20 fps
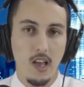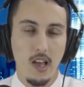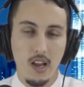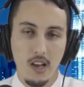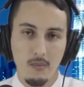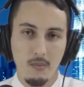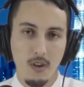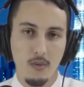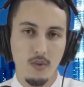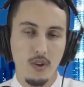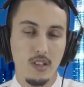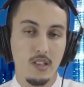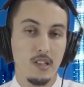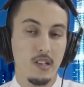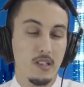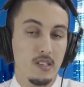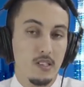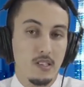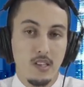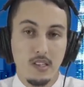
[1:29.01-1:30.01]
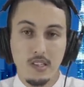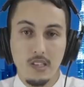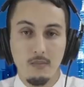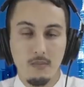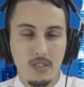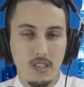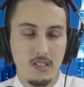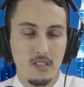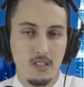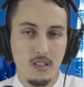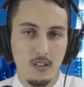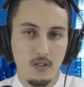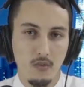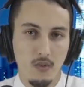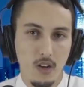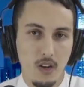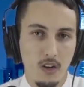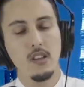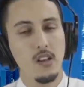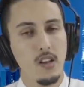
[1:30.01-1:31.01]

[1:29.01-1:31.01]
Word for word: المواد التي يتم تصديرها